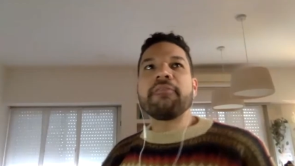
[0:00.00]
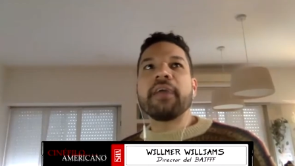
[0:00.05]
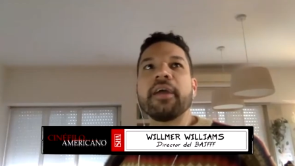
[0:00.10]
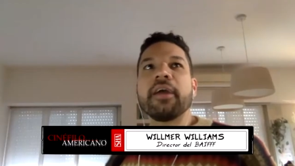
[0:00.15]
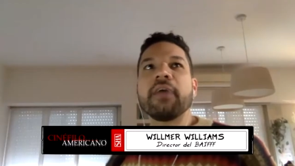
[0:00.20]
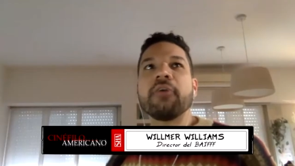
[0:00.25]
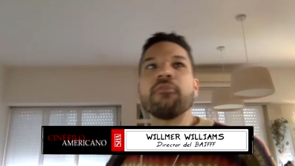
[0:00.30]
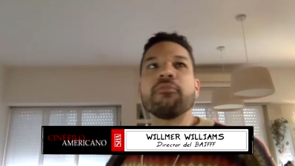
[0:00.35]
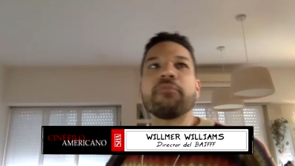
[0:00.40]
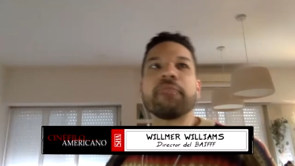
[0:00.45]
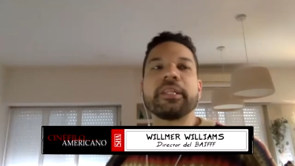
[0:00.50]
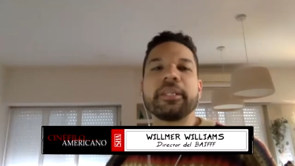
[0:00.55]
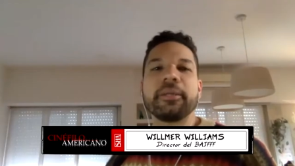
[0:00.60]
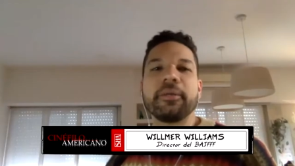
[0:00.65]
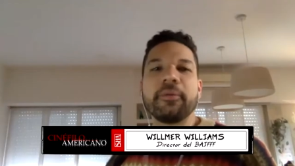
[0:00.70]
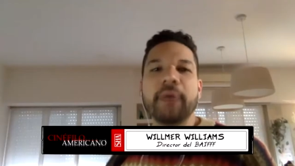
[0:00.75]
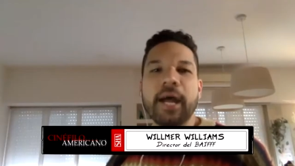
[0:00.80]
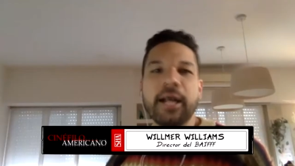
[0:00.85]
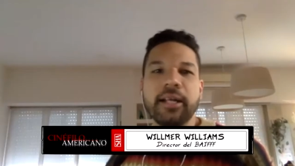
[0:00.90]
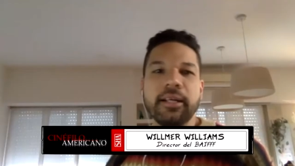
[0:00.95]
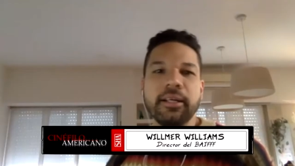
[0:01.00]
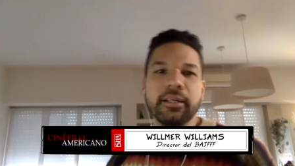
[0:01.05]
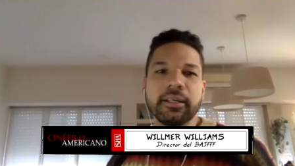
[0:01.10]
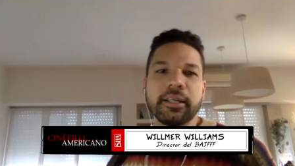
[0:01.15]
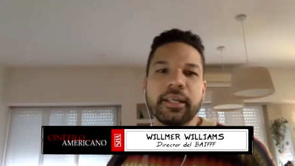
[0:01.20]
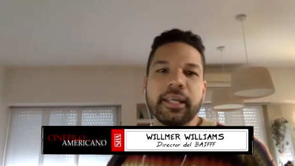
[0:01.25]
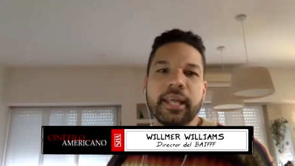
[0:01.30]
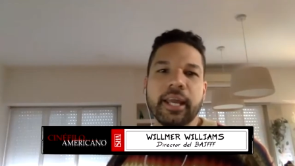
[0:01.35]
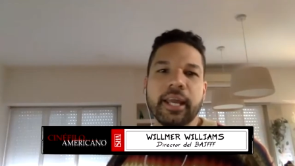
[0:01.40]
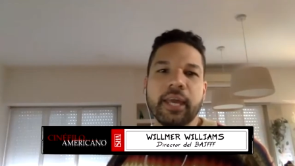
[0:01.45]
es un festival
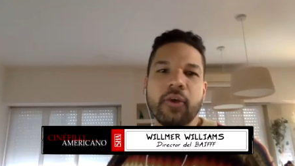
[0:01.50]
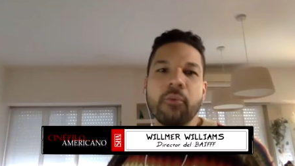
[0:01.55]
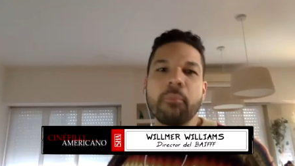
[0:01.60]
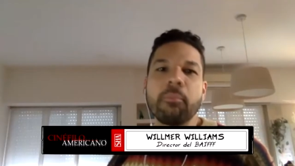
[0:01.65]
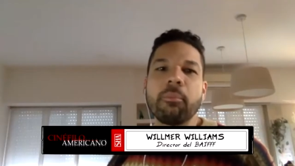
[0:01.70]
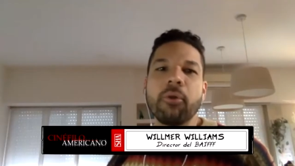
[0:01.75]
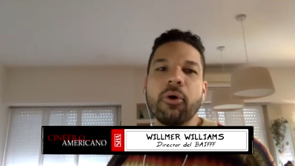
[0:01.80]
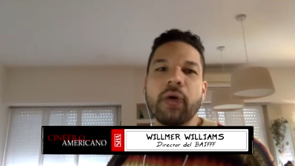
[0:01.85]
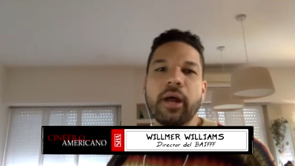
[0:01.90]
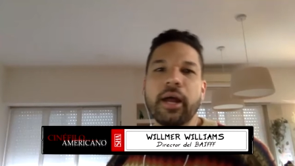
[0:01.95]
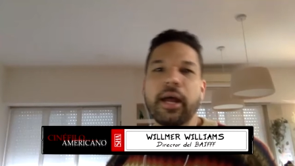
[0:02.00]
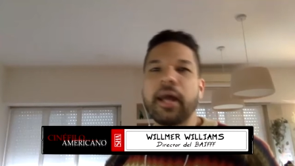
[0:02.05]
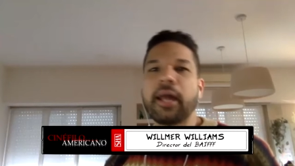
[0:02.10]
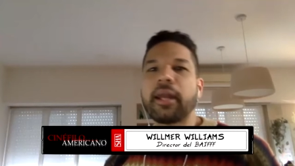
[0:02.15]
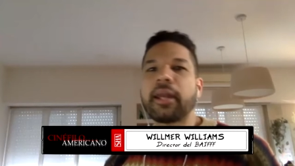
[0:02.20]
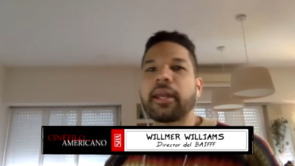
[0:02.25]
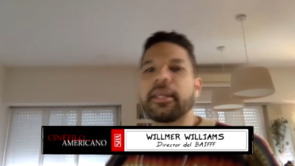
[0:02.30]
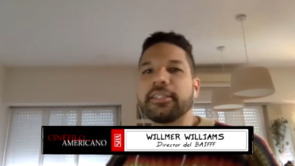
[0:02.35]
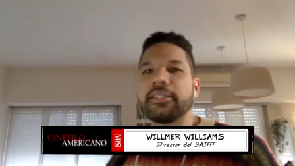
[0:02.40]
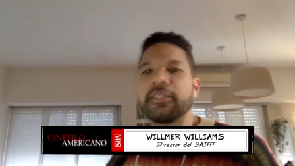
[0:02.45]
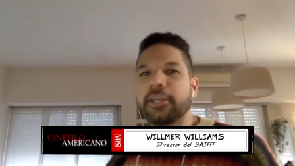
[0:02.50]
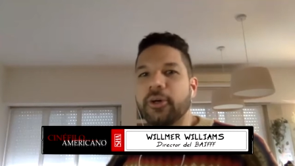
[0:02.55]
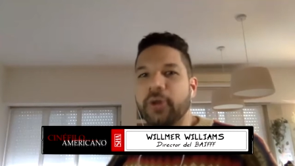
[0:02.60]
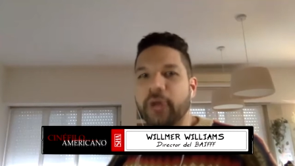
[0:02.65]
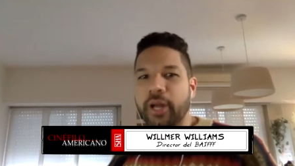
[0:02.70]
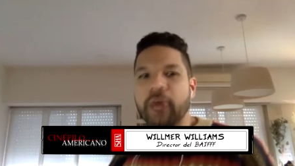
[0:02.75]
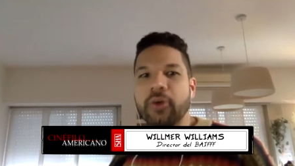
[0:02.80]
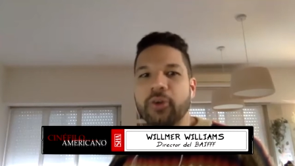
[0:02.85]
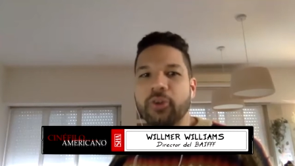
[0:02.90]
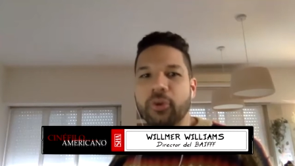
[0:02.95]
que convoca a
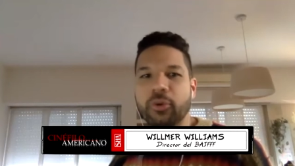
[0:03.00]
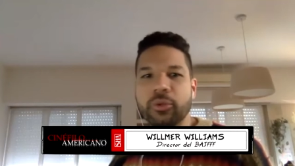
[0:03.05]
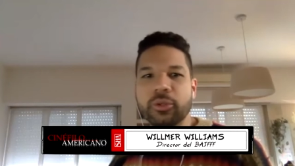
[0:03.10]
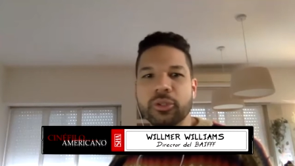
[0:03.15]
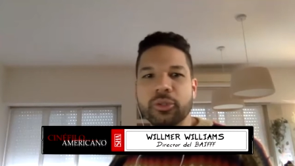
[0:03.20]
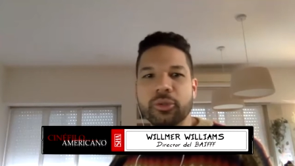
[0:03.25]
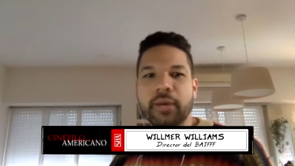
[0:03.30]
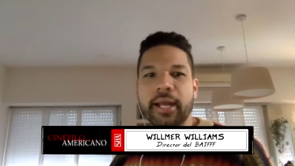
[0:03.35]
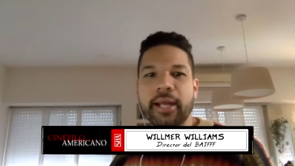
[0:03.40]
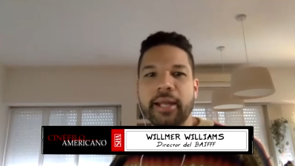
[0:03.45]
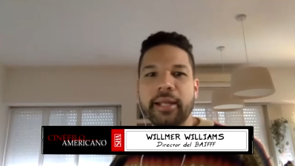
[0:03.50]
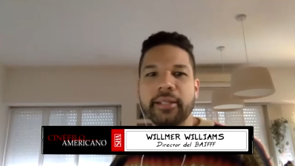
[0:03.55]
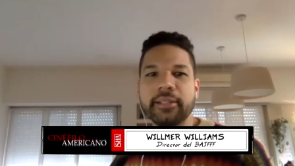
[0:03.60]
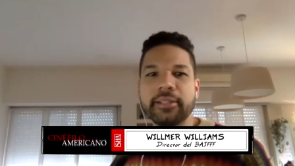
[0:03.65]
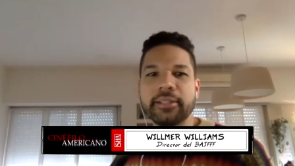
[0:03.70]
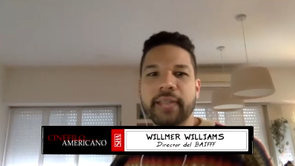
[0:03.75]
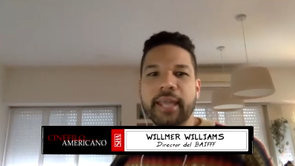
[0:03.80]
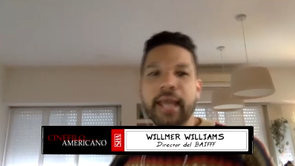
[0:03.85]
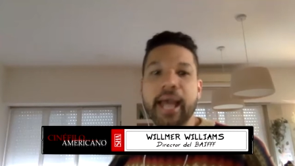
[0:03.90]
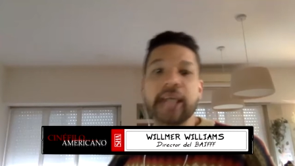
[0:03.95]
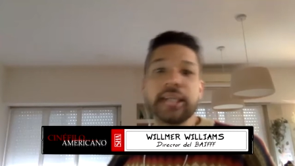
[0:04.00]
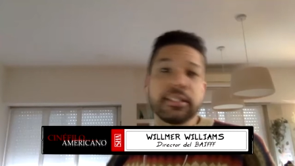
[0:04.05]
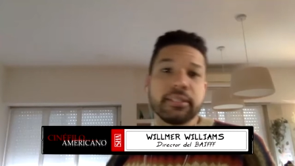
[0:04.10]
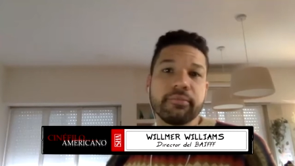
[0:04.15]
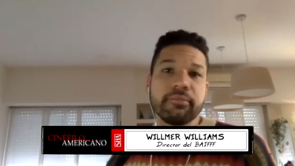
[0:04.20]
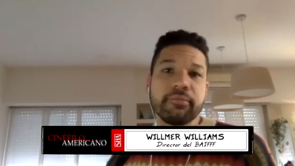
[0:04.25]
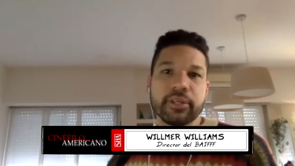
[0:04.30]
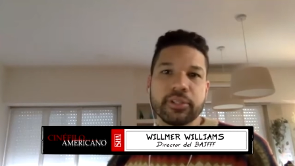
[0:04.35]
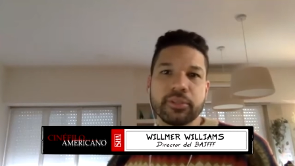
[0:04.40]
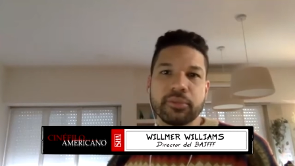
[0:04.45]
realizadores audiovisuales que
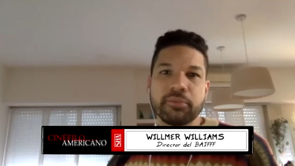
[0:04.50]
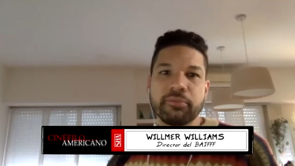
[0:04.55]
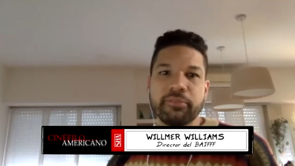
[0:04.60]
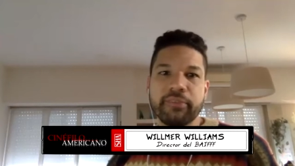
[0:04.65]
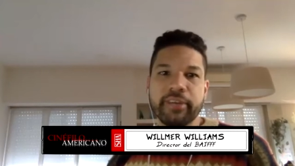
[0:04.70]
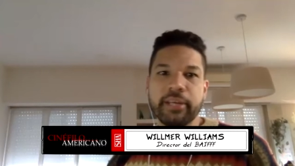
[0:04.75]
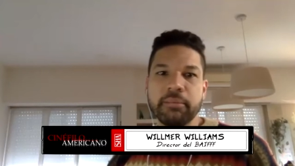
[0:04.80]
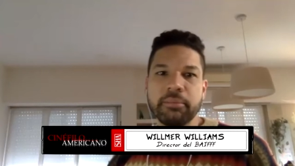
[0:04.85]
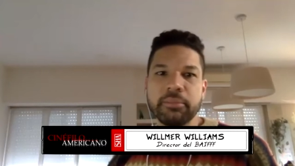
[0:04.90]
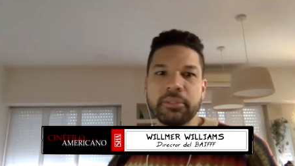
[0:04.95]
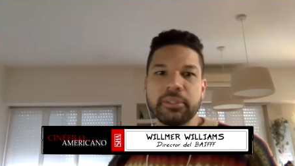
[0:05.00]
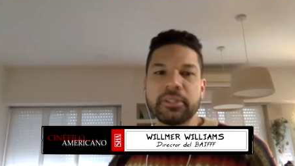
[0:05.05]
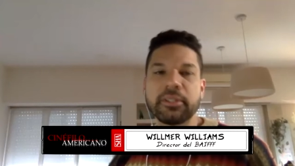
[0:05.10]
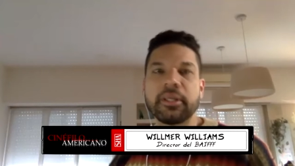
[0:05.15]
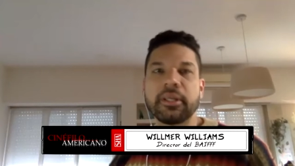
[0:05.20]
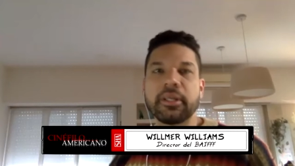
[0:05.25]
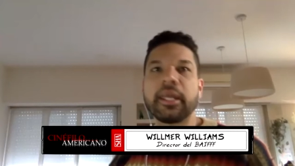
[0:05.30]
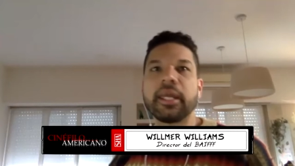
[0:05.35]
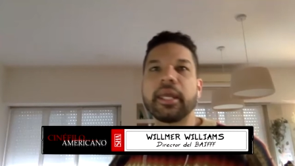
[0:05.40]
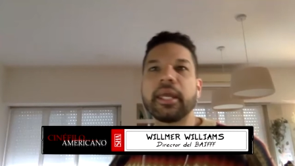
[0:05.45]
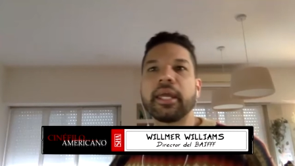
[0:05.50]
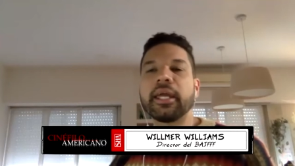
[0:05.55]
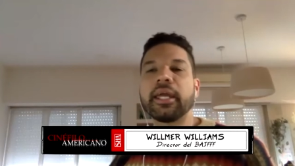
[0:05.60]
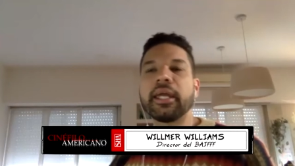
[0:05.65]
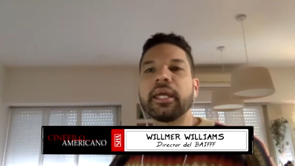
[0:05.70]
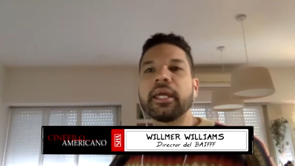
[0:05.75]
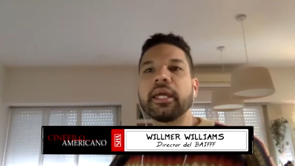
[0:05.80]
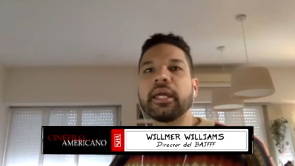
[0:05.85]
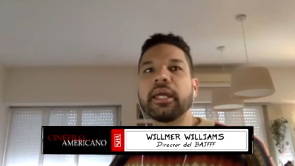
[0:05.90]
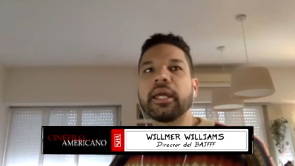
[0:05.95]
hacen fashion films
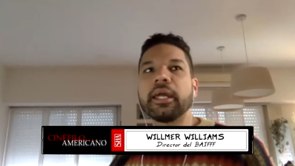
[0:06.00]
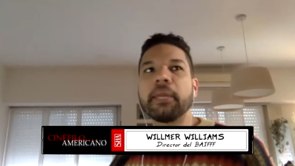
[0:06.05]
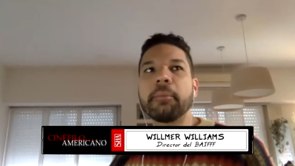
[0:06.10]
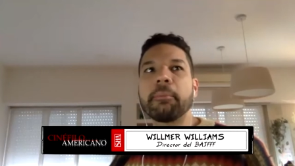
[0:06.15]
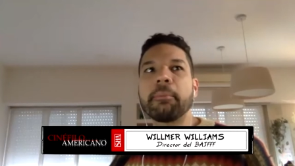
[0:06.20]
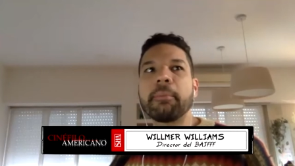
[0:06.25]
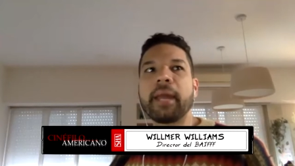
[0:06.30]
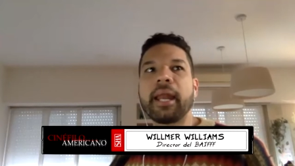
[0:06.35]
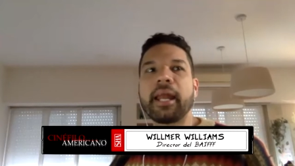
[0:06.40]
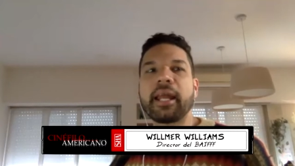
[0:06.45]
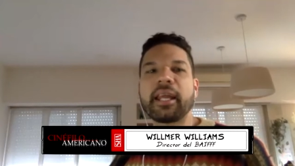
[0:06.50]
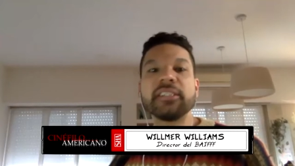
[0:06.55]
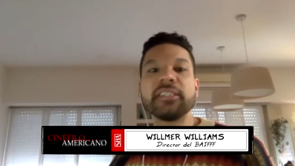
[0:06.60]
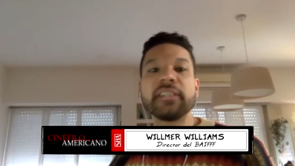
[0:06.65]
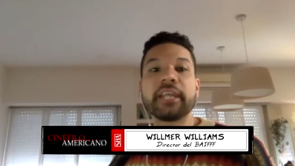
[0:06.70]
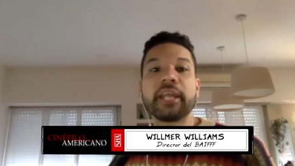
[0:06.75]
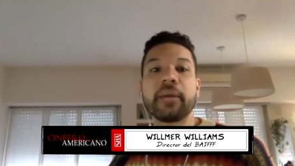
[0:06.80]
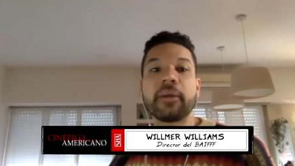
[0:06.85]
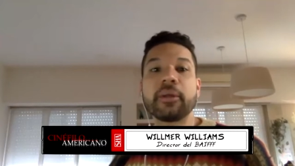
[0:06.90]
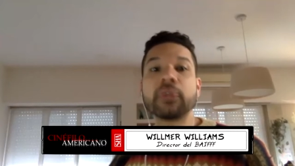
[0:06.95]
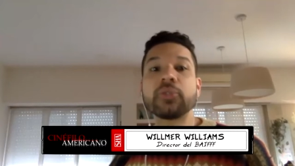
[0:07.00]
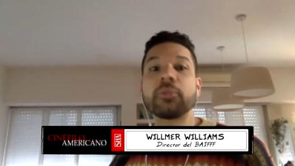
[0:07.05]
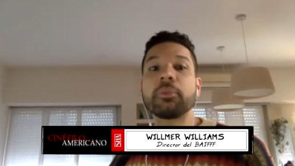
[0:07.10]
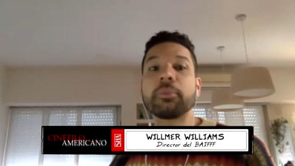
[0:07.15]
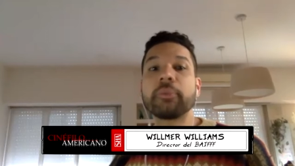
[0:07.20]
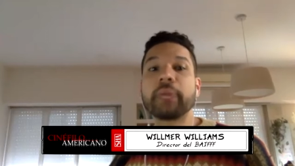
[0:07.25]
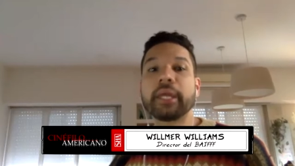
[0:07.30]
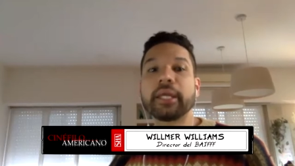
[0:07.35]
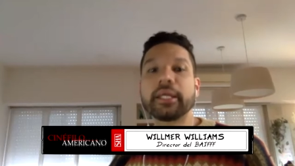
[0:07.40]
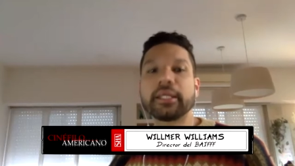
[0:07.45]
eh, para que inscriban sus
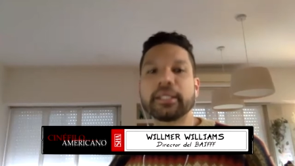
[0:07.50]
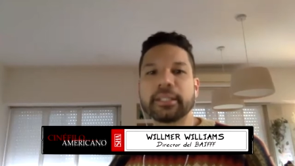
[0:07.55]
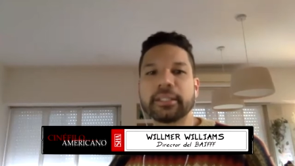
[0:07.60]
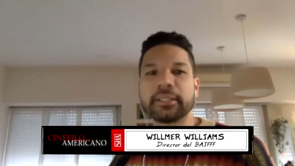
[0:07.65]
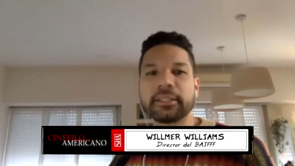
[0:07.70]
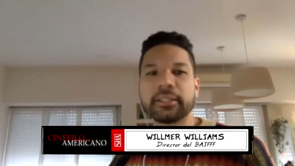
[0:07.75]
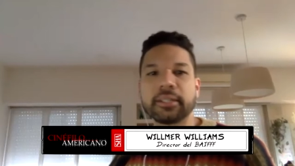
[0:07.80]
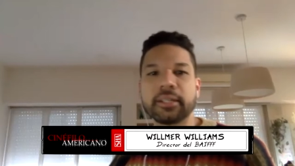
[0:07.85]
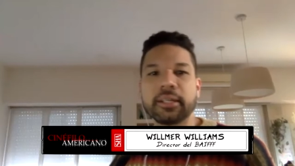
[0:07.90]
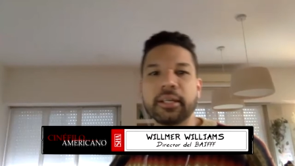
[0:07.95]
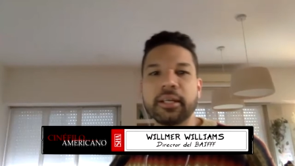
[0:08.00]
piezas.